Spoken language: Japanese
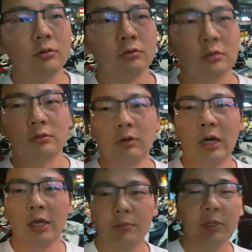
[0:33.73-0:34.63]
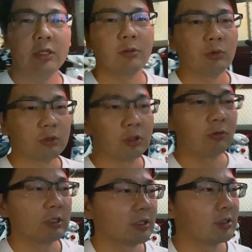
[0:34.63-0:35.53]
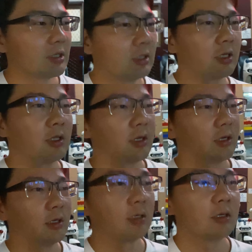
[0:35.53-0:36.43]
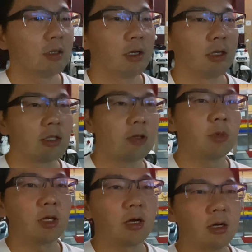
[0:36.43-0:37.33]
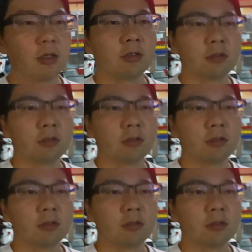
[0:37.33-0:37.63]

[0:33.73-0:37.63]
うん、すごい、あ、やっぱりでも人は全然いないな、当たり前か。うん、ま